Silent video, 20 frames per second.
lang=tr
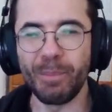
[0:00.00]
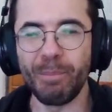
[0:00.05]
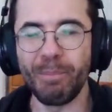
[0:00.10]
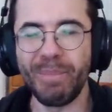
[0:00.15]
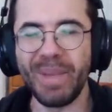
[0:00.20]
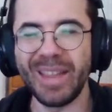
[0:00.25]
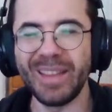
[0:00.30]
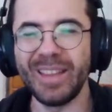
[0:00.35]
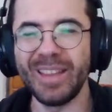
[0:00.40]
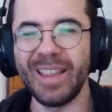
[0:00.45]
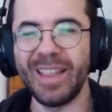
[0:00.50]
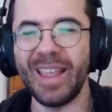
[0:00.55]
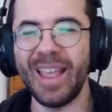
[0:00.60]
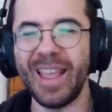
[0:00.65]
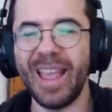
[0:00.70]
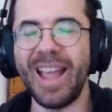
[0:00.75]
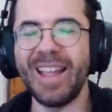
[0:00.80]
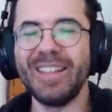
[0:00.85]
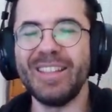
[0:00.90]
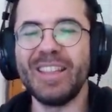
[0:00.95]
Bedi
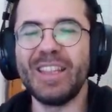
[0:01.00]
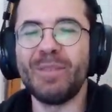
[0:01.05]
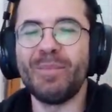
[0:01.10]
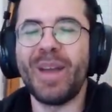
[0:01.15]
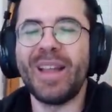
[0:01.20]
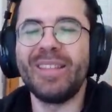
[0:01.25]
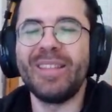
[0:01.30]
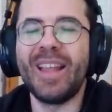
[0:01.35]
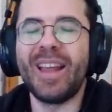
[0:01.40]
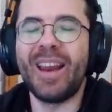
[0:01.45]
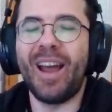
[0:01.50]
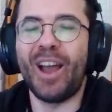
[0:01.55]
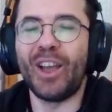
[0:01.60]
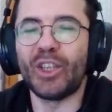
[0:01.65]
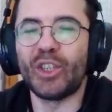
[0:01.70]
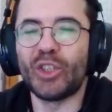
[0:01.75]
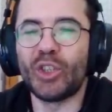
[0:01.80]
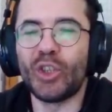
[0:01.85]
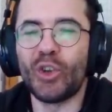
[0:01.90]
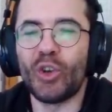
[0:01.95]
endirmenlere
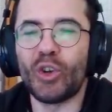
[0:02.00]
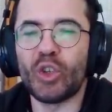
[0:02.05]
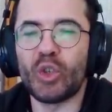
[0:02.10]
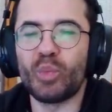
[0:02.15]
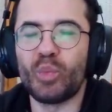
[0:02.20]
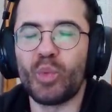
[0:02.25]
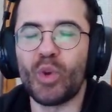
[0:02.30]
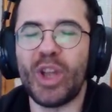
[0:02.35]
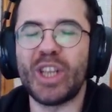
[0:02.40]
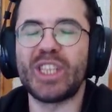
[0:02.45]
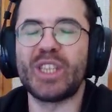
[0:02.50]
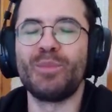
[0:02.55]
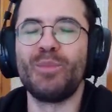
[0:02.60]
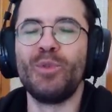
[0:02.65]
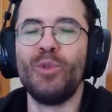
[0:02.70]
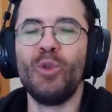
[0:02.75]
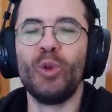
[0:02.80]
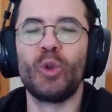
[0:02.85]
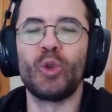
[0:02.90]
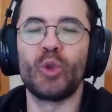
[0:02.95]
açtırıyoruz. Bu nasıl bir
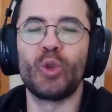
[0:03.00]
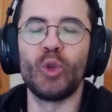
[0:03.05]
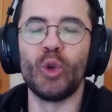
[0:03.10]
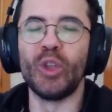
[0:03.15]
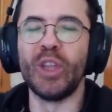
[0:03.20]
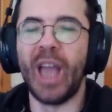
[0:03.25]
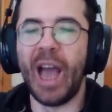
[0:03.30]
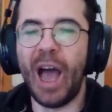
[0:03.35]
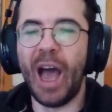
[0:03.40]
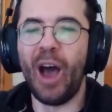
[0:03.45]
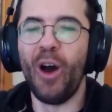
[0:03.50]
lükstür ya?